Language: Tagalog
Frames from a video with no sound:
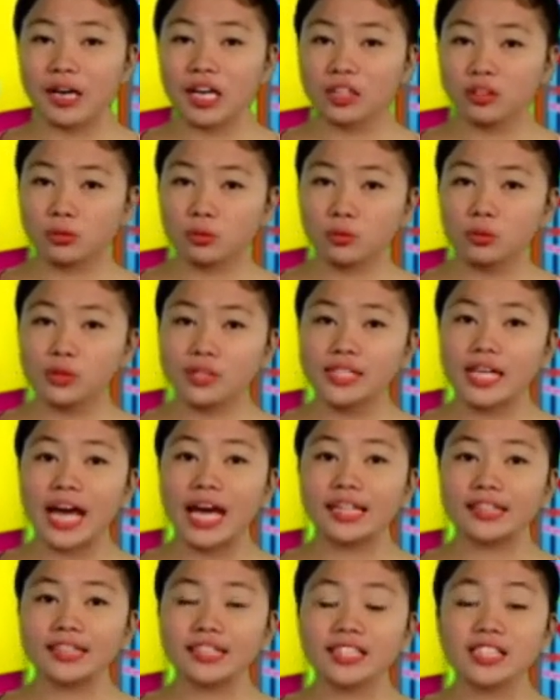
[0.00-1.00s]
makatulong
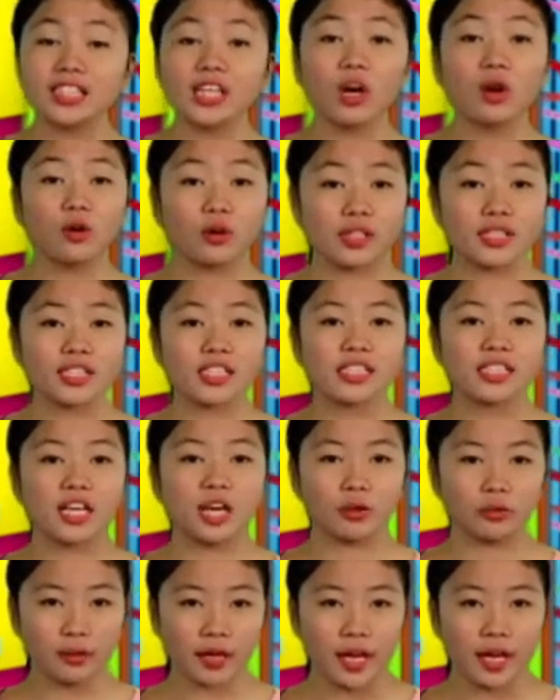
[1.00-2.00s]
sa atin sa oras ng
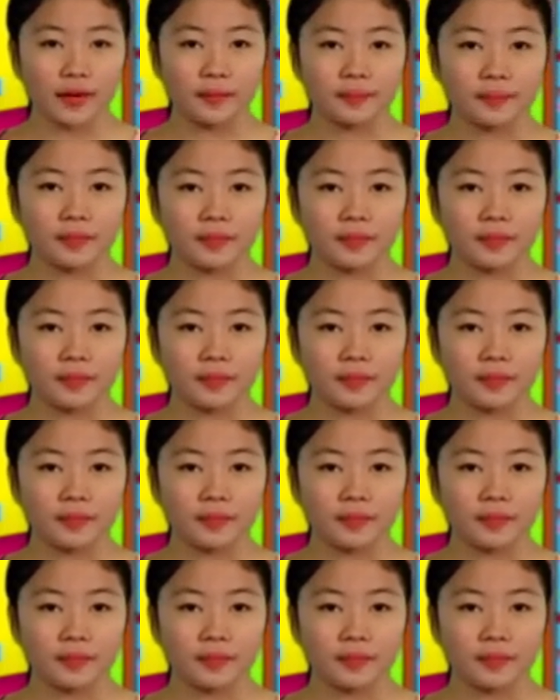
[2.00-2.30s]
sakuna.